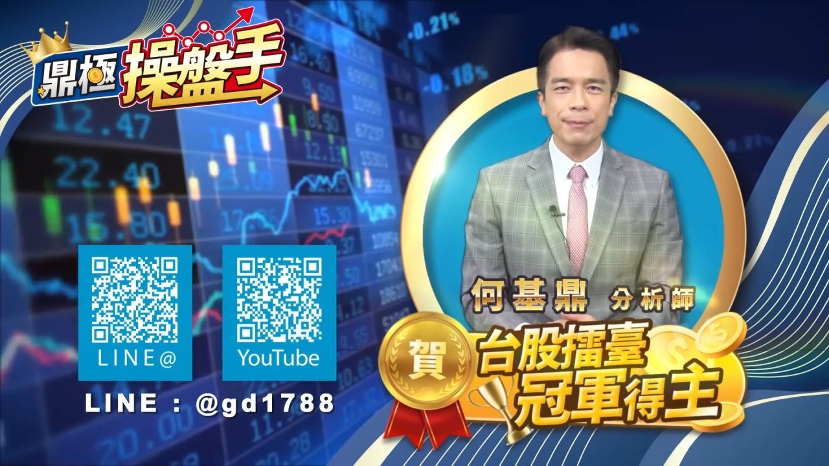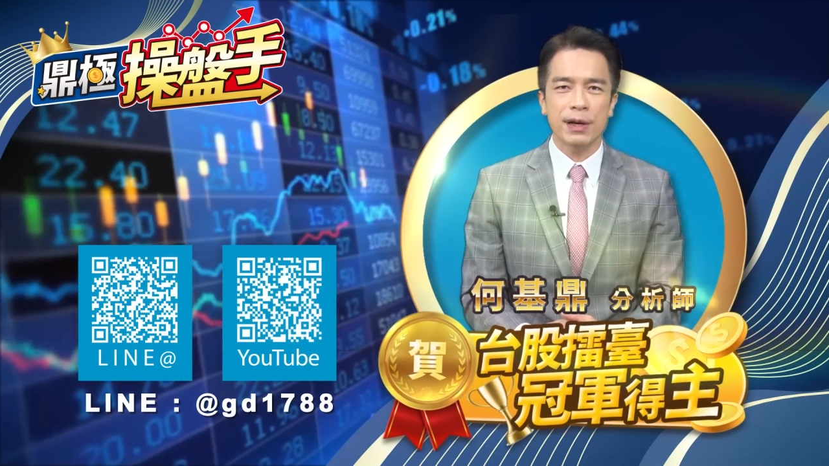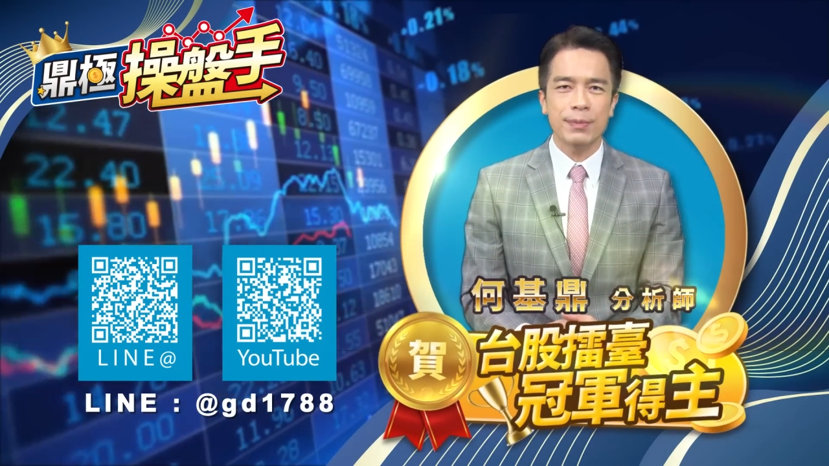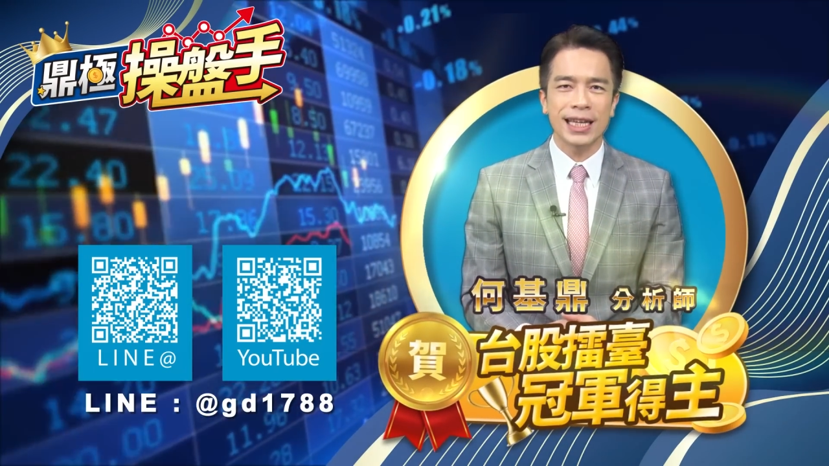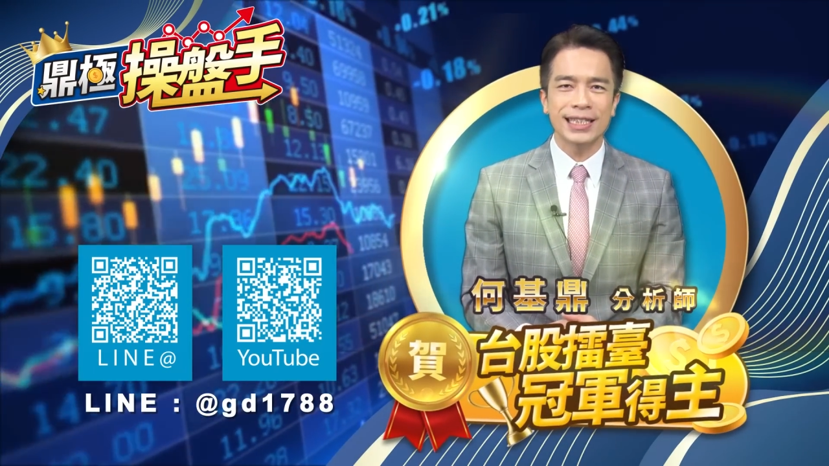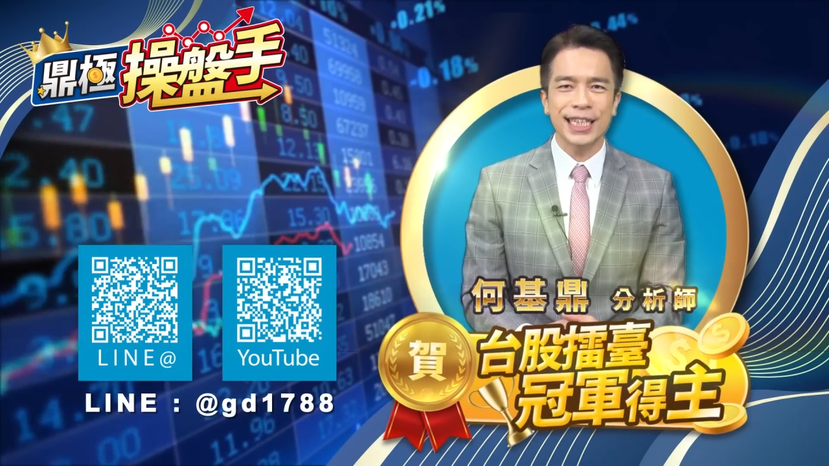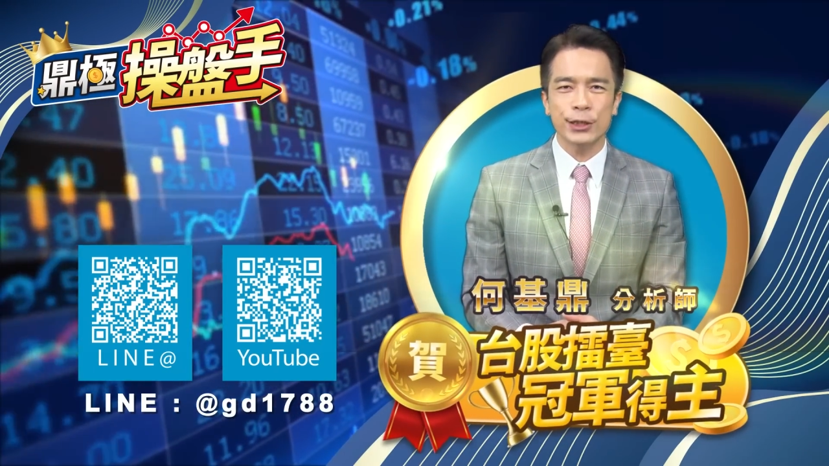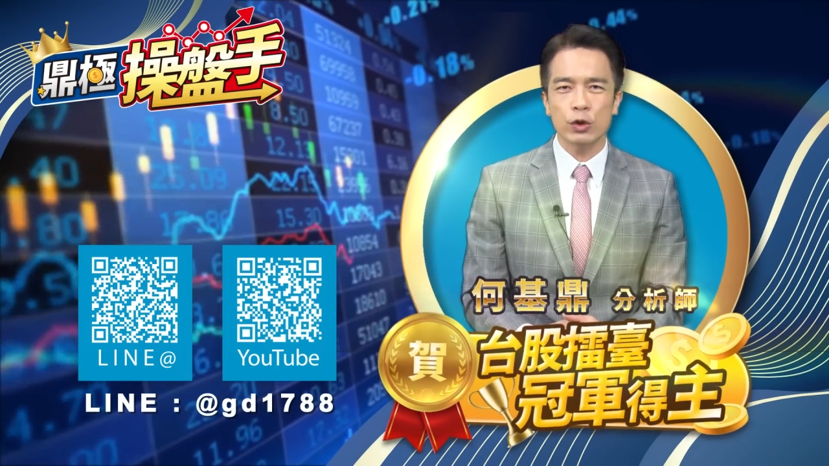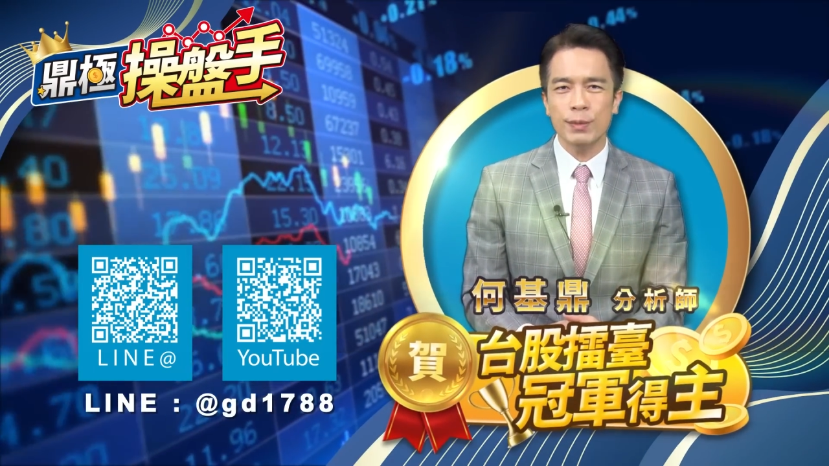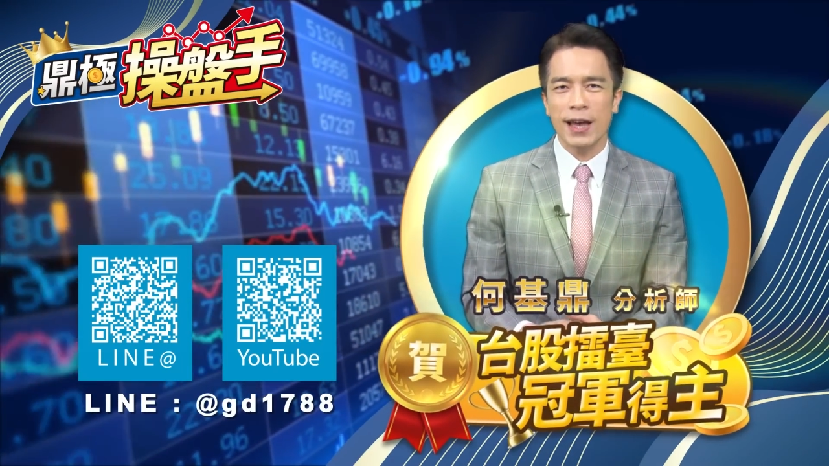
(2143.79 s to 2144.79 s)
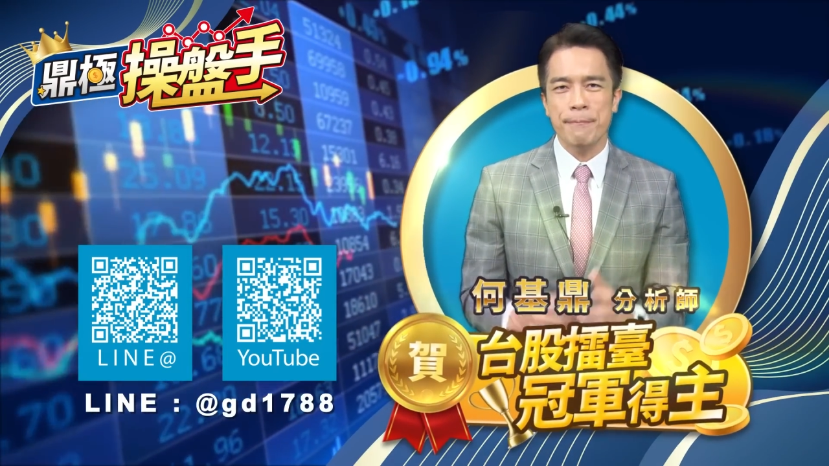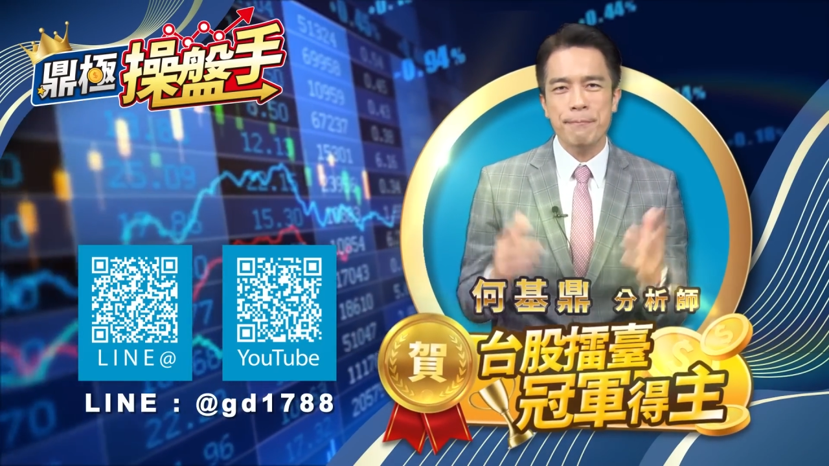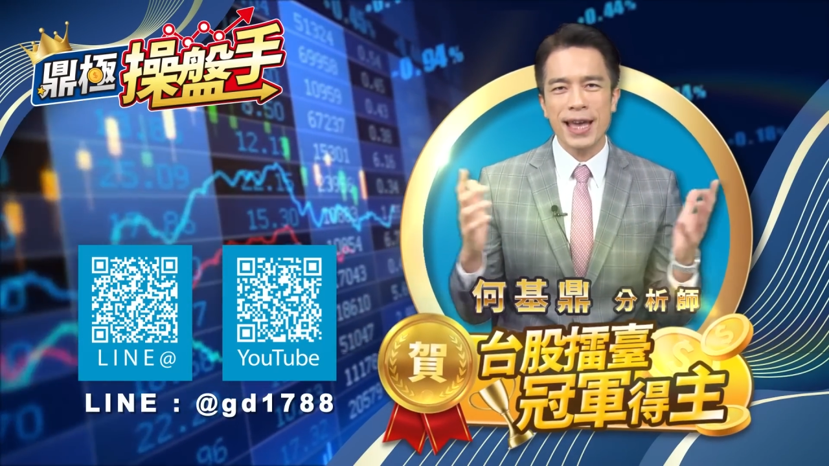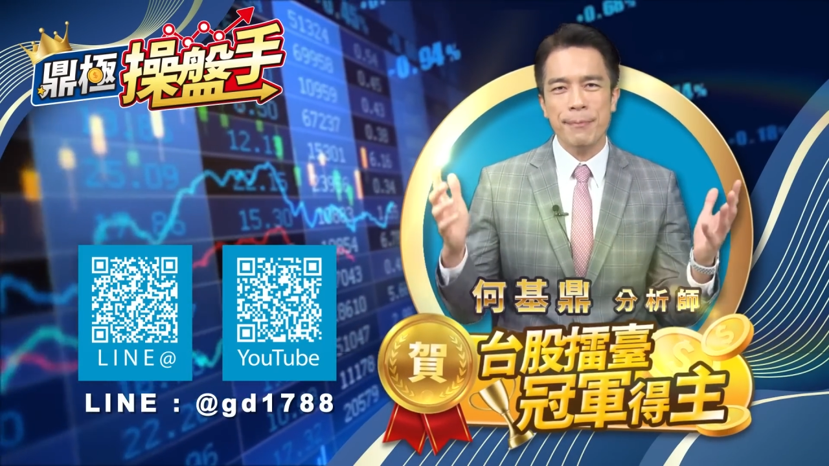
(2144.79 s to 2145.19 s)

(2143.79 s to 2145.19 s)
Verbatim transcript: 基本面、技术面，